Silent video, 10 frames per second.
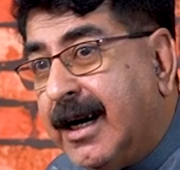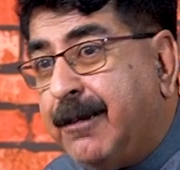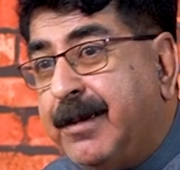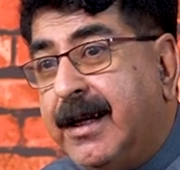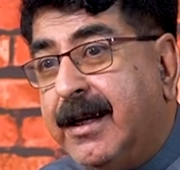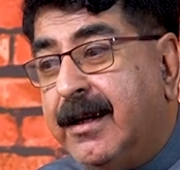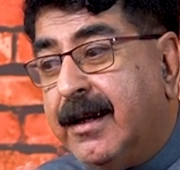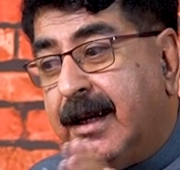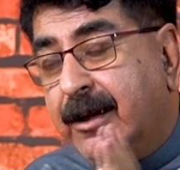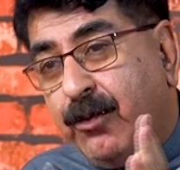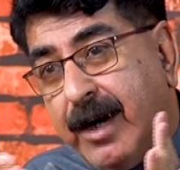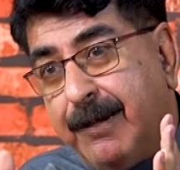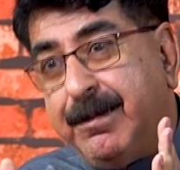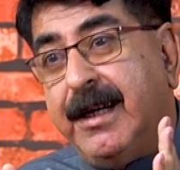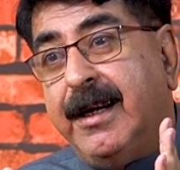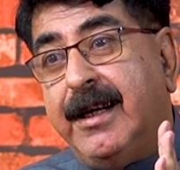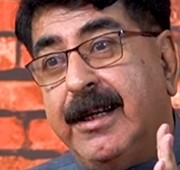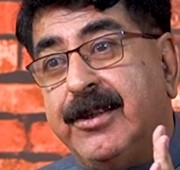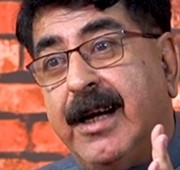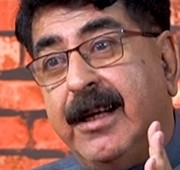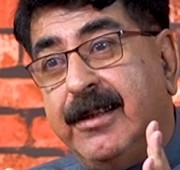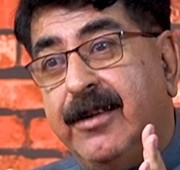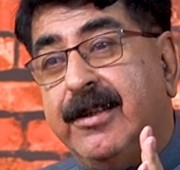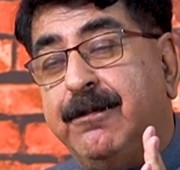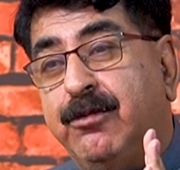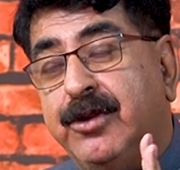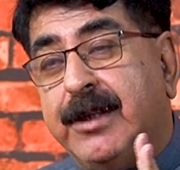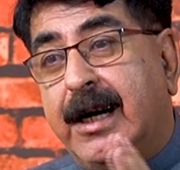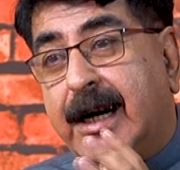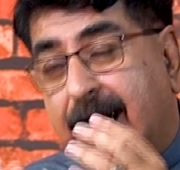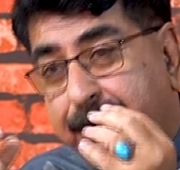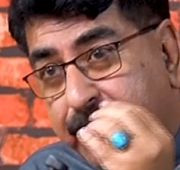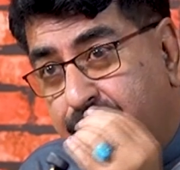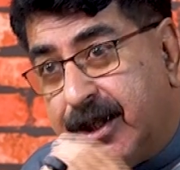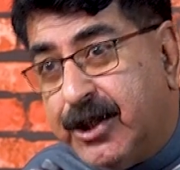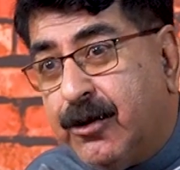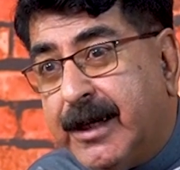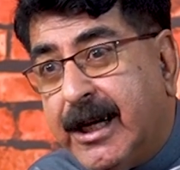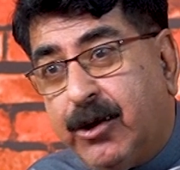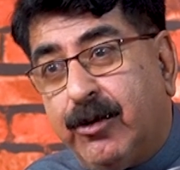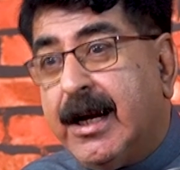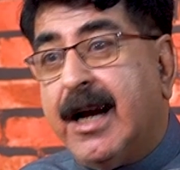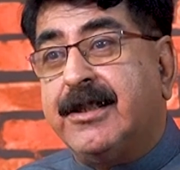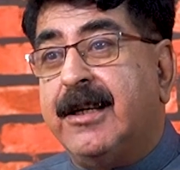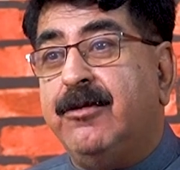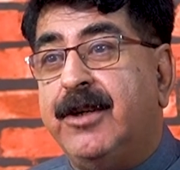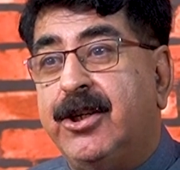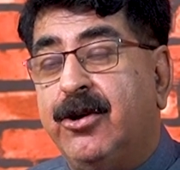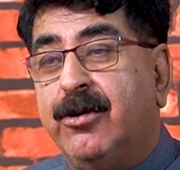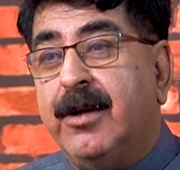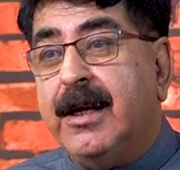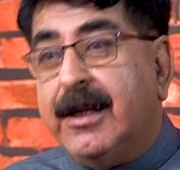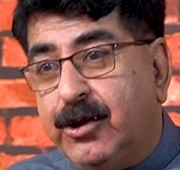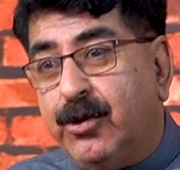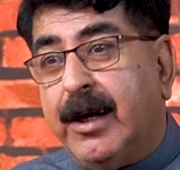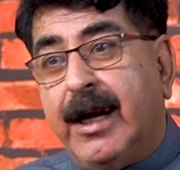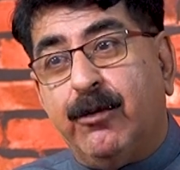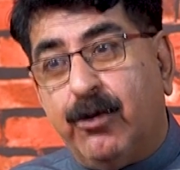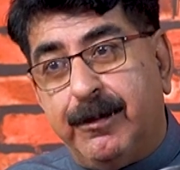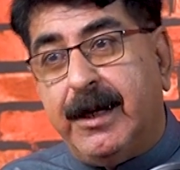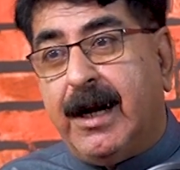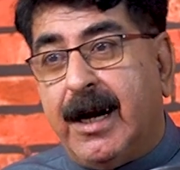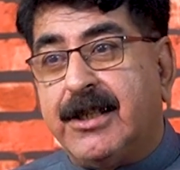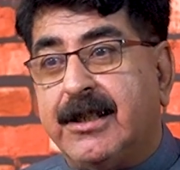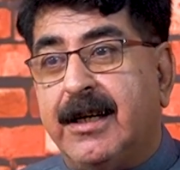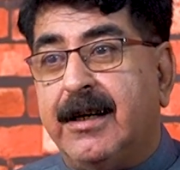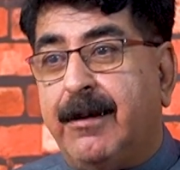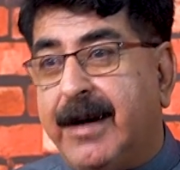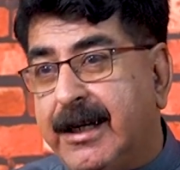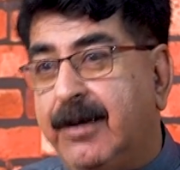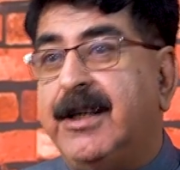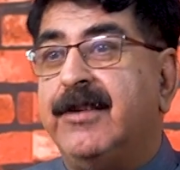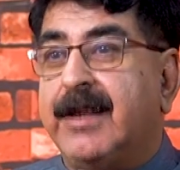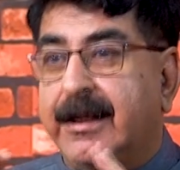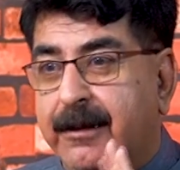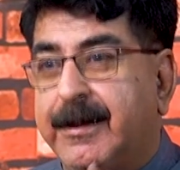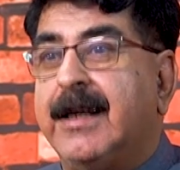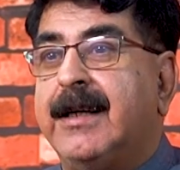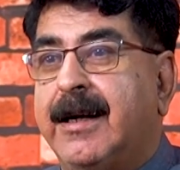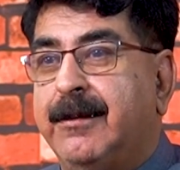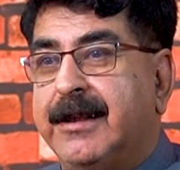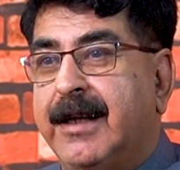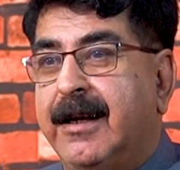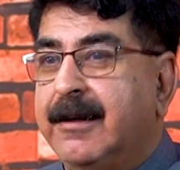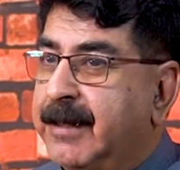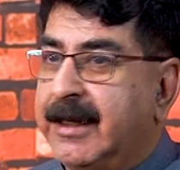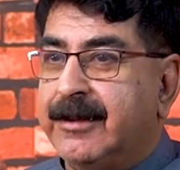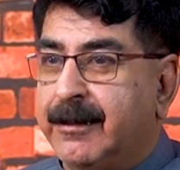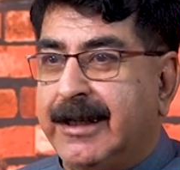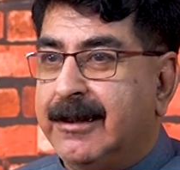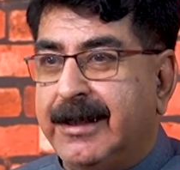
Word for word: आपने वहाँ पे एन शाहिदीन से पूछा आपने वीडियो बनाए क्योंकि आजकल वीडियो जो है वो भी आजकल हमारे इवेंट्स के अंदर बड़ा कारामद है पहले ज़माने